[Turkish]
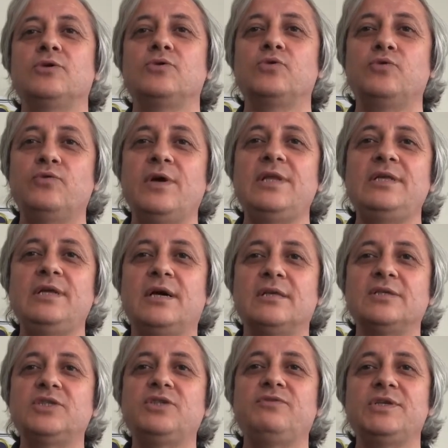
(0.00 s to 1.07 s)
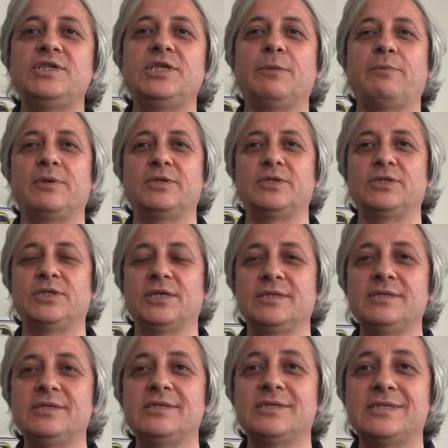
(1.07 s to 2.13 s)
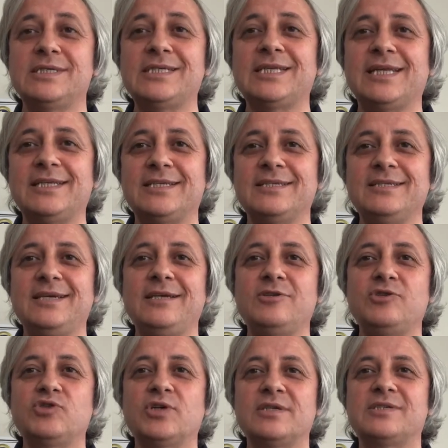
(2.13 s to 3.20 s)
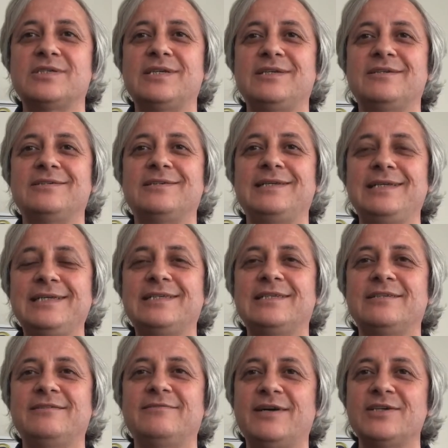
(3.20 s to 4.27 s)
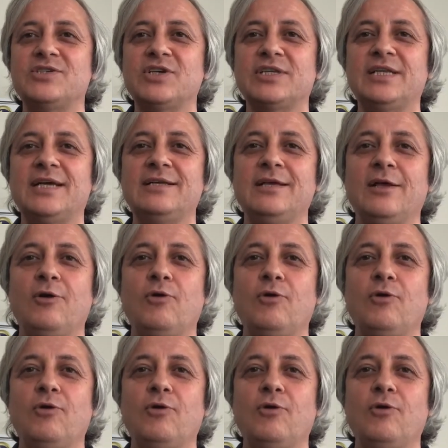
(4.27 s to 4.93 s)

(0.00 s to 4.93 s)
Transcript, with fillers: güvenli alışveriş yapacağınız sitelerin, e-ticaret sitelerinin linklerini verecekler.